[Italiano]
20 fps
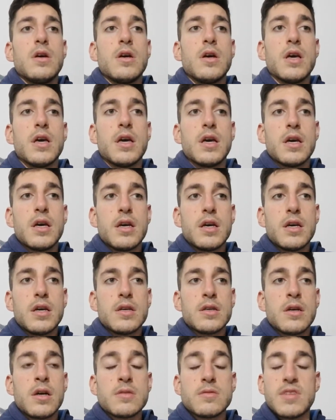E,
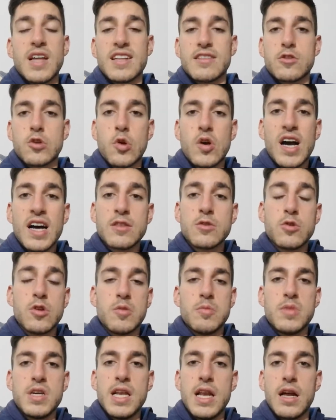d'altro canto il
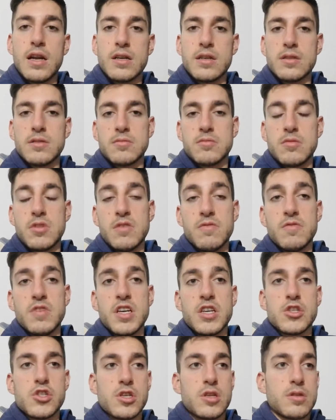Milan
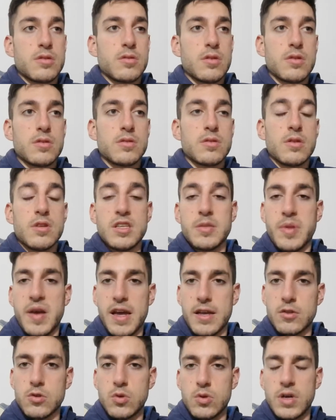invece,
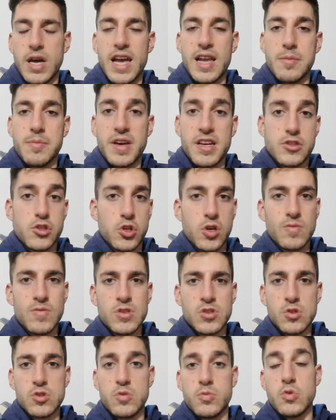ripeto, è il match che ho
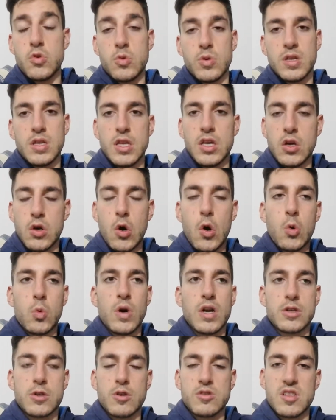visto di più, quindi ho
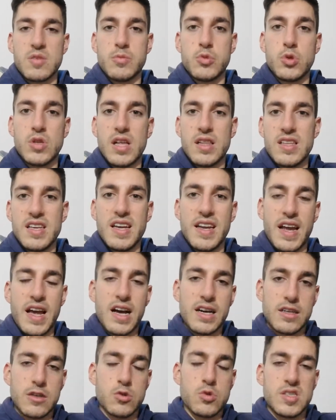qualcosa in più da dire
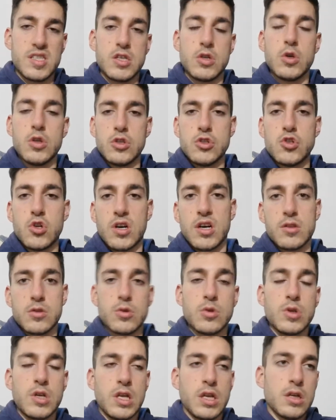anche sui singoli
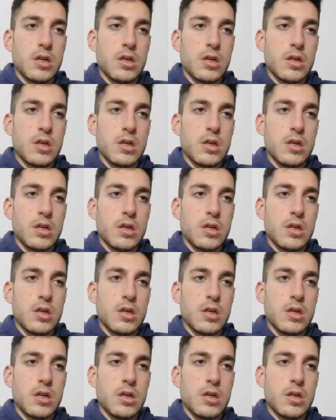giocatori.